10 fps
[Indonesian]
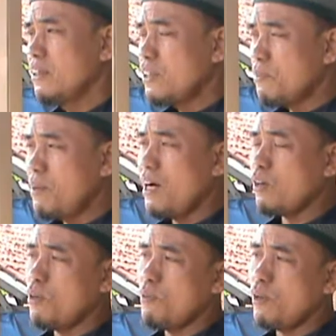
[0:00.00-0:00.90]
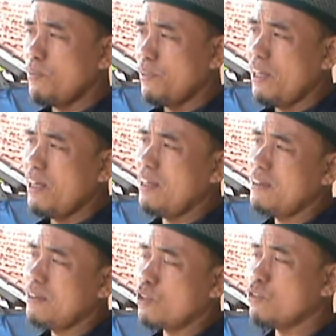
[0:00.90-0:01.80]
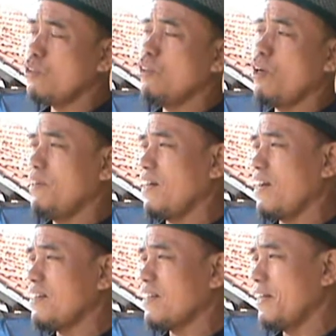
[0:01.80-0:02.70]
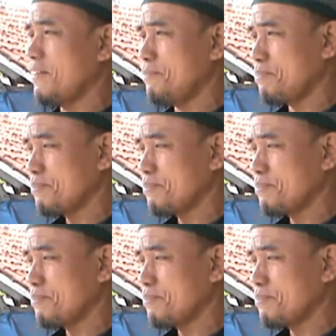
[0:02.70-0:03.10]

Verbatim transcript: Jamaah rahimakumullah, Rasulullah menekankan,